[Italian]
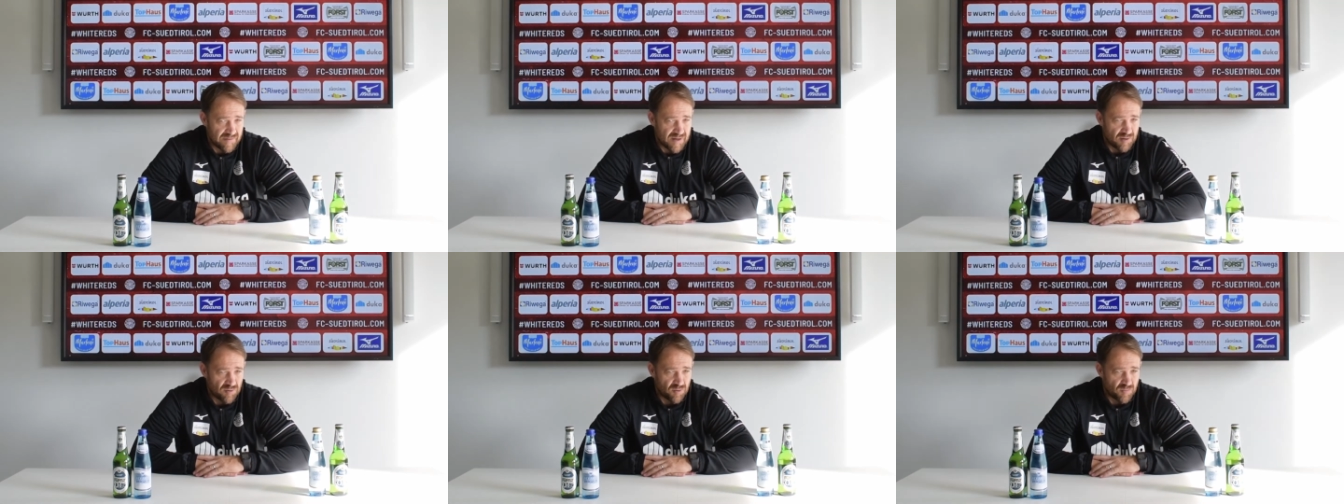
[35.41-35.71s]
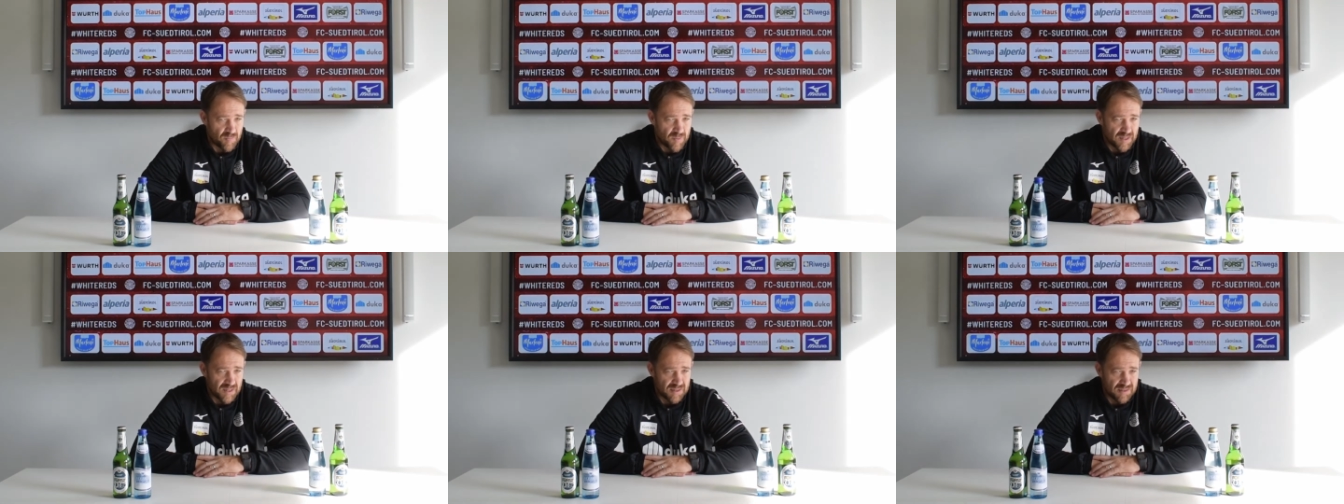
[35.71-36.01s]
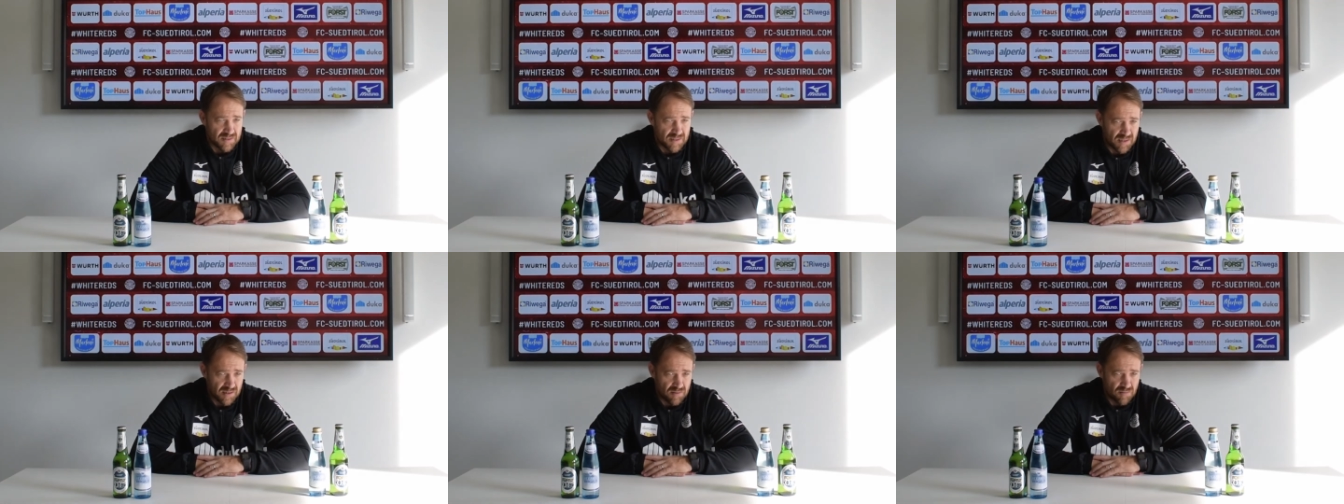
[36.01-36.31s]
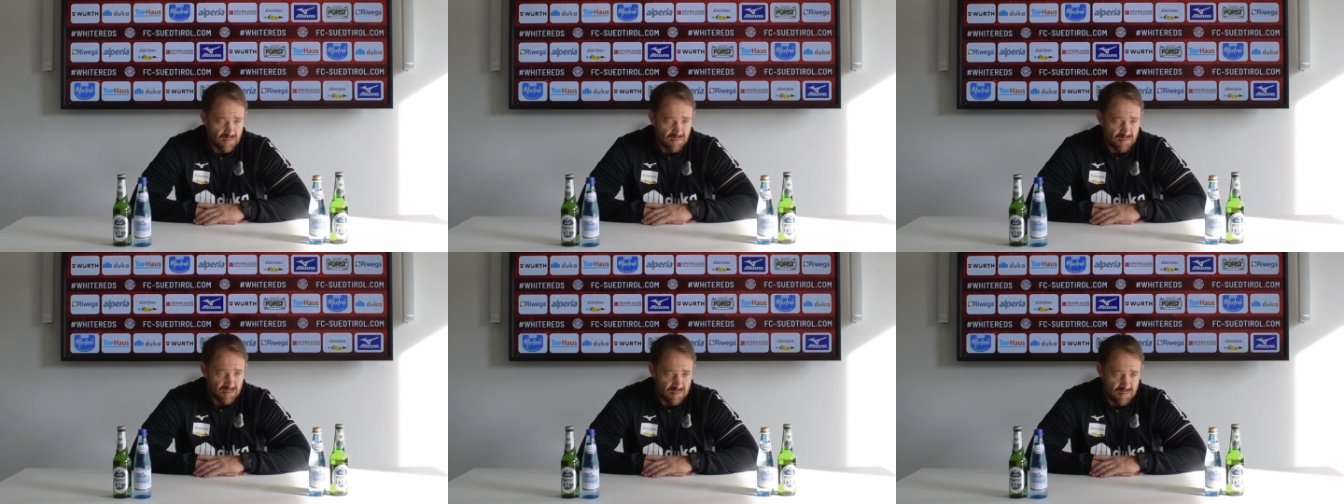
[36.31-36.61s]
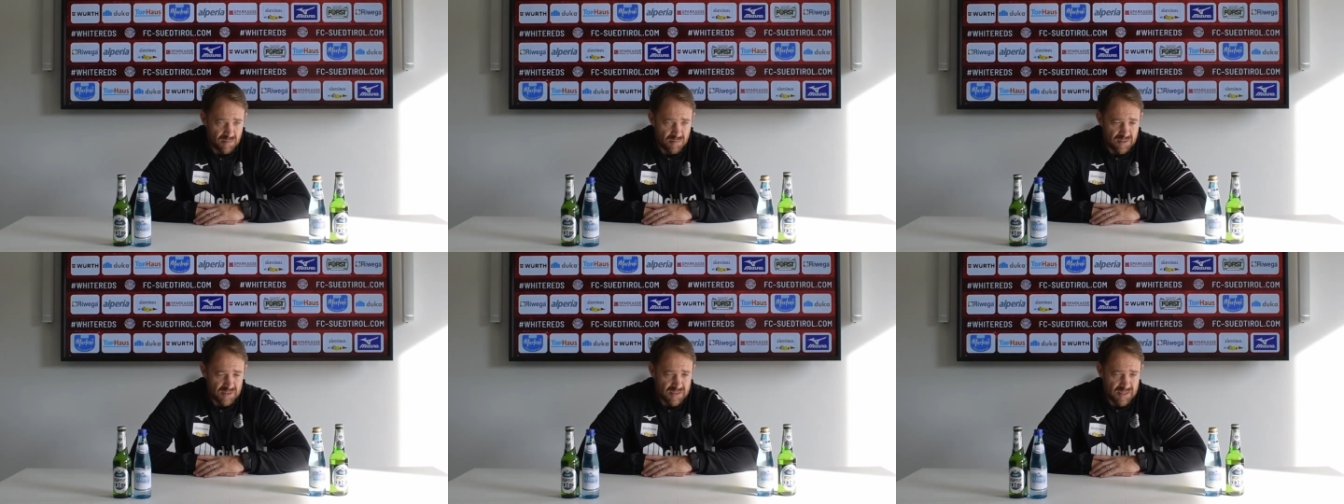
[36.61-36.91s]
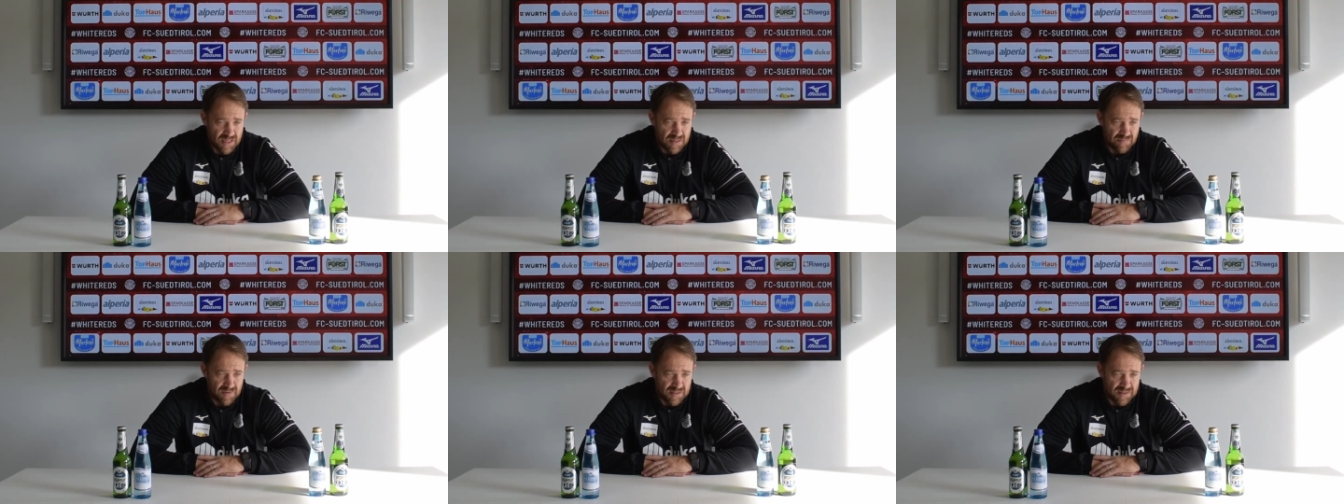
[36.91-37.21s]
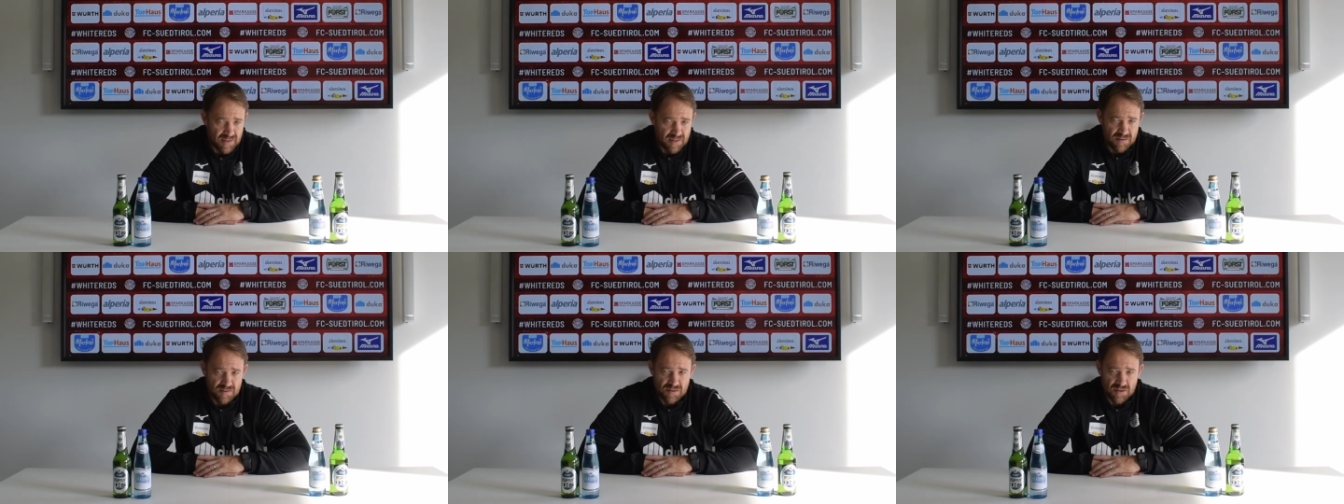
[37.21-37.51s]
vanno prese con estrema
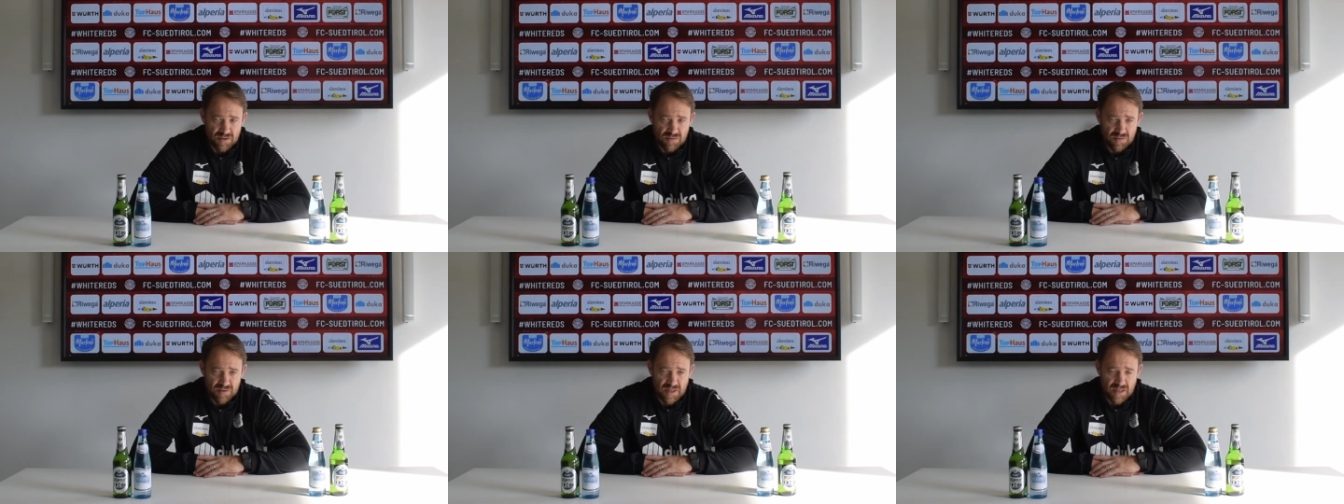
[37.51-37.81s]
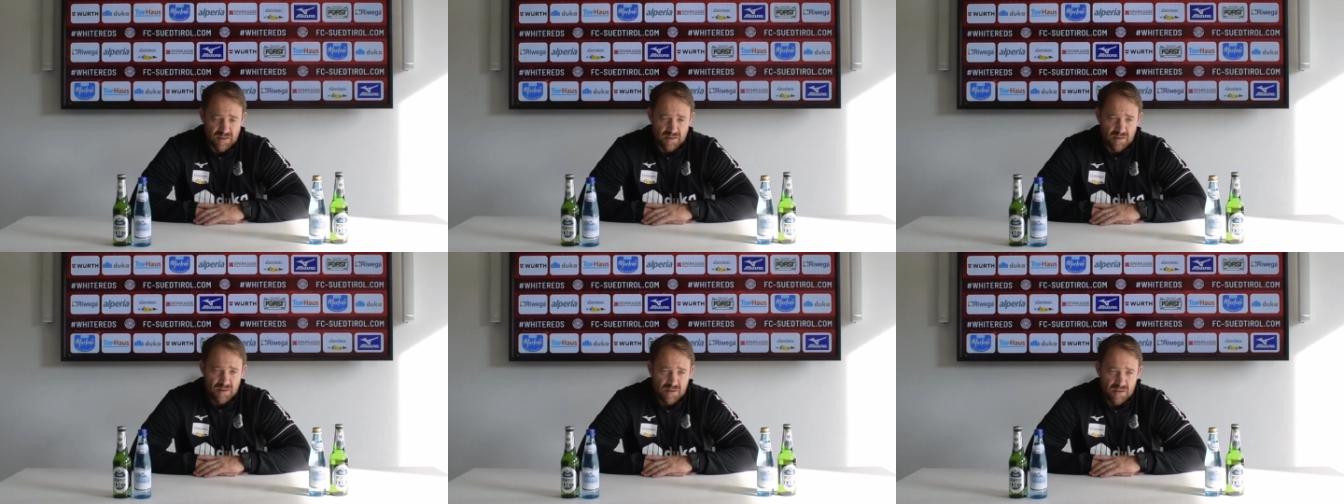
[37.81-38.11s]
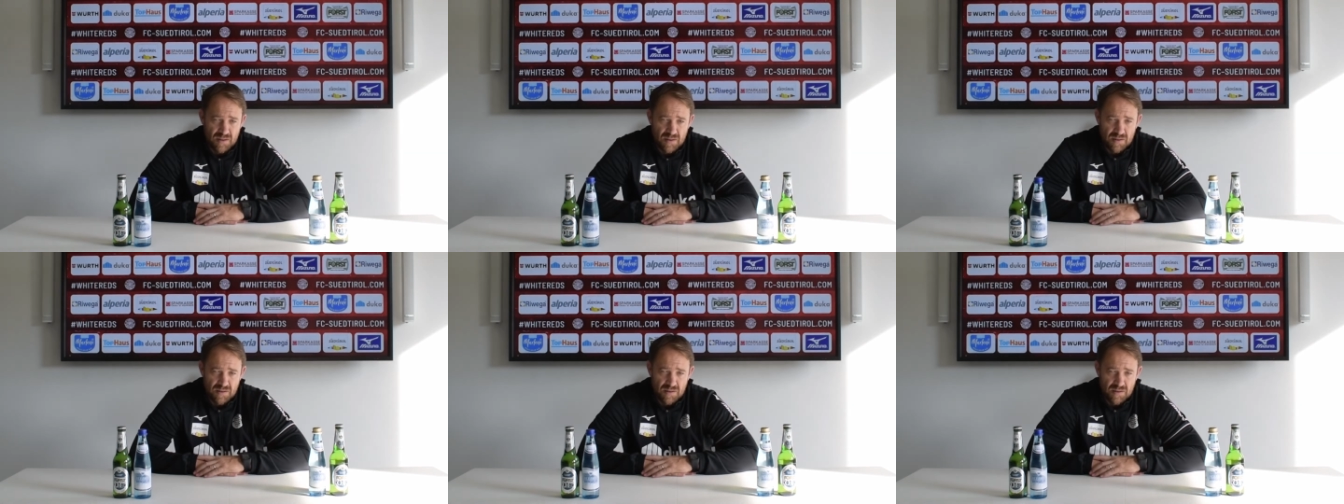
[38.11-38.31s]
attenzione,